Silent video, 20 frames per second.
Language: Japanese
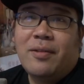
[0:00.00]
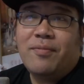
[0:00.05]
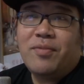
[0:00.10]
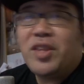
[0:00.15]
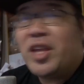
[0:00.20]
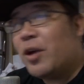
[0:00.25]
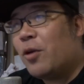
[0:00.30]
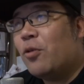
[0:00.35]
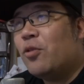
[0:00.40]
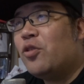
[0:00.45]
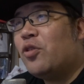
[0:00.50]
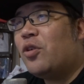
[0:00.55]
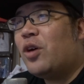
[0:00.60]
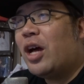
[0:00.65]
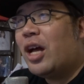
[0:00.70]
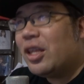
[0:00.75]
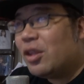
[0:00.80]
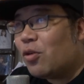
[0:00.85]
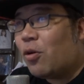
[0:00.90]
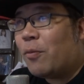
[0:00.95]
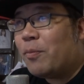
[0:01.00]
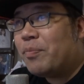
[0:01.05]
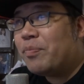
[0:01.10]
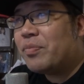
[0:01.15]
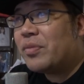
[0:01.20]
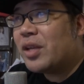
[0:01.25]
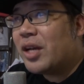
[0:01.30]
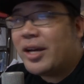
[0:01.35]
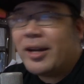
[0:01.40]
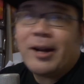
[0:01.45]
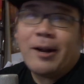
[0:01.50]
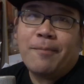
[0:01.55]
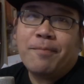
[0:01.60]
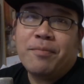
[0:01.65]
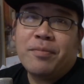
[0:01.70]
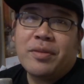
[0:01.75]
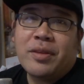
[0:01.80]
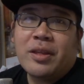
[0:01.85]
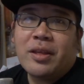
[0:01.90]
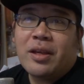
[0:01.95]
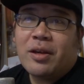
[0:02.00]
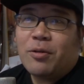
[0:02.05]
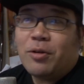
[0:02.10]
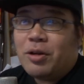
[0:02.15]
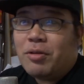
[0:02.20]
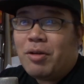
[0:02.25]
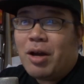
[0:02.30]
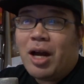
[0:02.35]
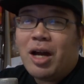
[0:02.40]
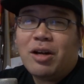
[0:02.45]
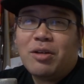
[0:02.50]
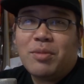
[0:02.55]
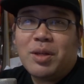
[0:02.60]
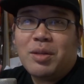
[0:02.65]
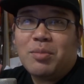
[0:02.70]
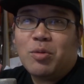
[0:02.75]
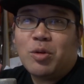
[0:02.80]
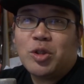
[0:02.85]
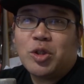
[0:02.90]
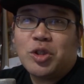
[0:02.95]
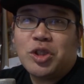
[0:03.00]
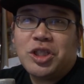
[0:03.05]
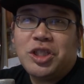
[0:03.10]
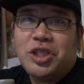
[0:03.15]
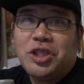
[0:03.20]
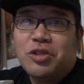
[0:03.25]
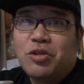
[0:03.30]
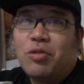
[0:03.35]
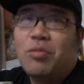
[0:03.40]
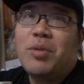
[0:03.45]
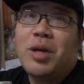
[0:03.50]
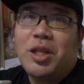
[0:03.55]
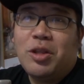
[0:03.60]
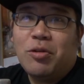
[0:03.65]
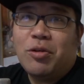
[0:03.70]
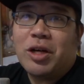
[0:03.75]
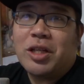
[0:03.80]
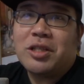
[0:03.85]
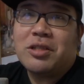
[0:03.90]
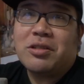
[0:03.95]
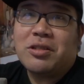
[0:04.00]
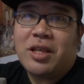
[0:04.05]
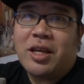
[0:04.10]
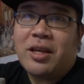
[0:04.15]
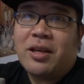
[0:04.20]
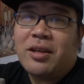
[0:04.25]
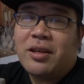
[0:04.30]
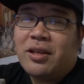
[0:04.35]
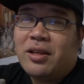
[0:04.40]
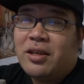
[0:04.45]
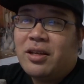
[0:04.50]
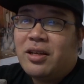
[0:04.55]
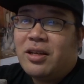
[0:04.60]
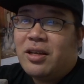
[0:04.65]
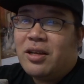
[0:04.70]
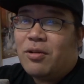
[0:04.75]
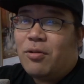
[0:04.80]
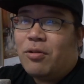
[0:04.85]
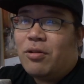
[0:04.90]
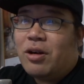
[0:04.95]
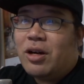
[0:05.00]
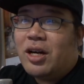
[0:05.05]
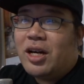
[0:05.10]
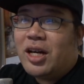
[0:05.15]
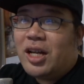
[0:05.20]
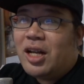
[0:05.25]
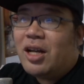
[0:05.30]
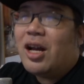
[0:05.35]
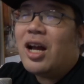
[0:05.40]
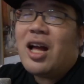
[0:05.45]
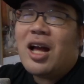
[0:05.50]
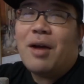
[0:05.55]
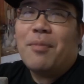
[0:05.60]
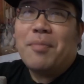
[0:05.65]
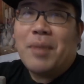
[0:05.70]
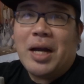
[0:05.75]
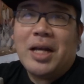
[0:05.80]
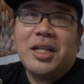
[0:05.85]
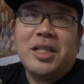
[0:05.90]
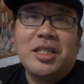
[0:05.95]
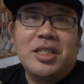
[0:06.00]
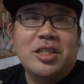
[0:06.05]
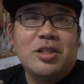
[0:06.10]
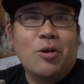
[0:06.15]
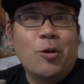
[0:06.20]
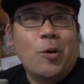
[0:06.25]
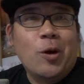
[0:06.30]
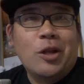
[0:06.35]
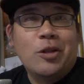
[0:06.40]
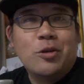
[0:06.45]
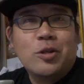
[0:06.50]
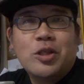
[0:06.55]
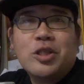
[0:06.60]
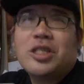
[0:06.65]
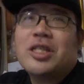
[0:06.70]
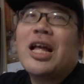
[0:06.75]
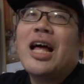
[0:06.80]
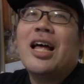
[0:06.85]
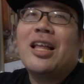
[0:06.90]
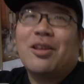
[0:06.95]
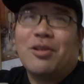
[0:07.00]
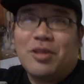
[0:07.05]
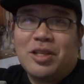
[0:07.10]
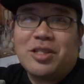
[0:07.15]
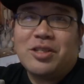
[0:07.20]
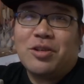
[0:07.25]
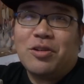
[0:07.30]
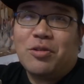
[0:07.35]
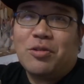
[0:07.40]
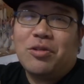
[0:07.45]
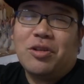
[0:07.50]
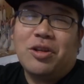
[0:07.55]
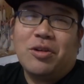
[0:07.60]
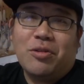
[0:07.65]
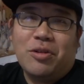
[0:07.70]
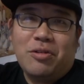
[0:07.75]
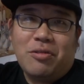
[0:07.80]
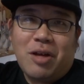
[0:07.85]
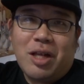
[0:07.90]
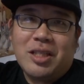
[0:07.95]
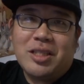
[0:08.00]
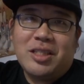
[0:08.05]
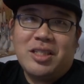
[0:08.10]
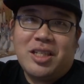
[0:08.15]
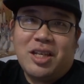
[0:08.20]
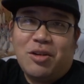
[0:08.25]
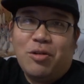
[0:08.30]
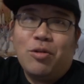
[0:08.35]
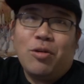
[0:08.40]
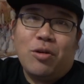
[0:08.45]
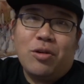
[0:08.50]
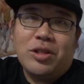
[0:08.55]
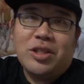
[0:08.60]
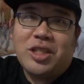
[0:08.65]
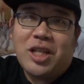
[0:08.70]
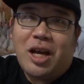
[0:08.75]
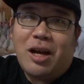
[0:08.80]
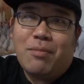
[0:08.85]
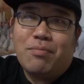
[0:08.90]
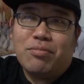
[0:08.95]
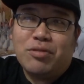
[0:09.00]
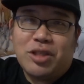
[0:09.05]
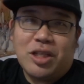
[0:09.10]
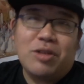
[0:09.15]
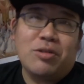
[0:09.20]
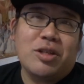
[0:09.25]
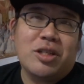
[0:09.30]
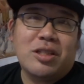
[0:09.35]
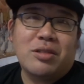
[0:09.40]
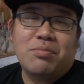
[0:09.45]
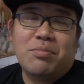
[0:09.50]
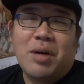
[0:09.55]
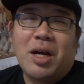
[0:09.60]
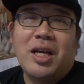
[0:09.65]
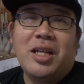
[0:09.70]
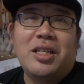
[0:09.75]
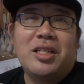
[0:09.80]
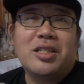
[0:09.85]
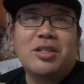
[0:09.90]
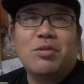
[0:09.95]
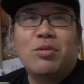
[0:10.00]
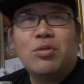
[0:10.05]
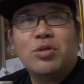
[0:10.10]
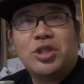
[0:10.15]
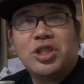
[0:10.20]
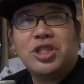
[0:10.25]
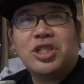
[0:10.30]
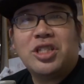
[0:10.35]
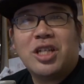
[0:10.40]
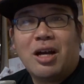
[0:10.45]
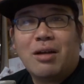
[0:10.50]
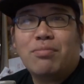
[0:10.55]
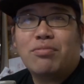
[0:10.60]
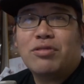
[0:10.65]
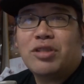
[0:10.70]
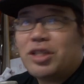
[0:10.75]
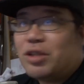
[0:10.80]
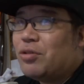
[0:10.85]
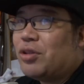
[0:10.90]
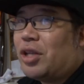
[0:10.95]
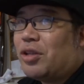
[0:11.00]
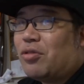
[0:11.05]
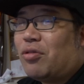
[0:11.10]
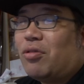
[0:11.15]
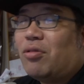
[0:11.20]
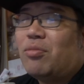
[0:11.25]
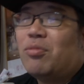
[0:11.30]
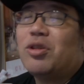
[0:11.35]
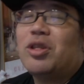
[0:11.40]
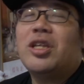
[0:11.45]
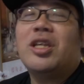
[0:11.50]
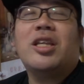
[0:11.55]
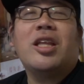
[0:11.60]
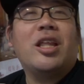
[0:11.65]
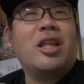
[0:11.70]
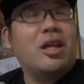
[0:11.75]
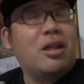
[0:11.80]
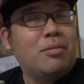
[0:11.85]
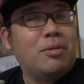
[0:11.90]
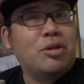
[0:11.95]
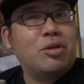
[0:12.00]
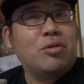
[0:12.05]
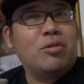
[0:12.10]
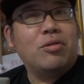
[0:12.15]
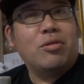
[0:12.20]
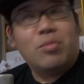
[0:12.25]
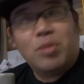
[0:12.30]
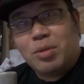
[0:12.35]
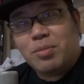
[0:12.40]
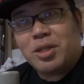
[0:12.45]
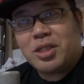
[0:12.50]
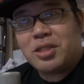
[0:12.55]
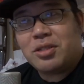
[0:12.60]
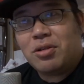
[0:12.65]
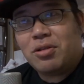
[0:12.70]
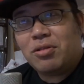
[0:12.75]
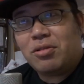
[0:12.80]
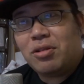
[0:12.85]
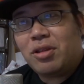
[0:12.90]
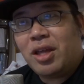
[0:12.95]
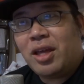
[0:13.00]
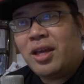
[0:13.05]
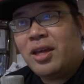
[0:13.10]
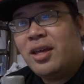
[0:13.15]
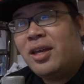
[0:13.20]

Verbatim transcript: で、この後から、これはあくまでも初心表明動画ですね。こっからが毎日動画のスタートですということで、これは0、シャープ0です。毎日更新シャープ0だと思っていただければと思いますということで。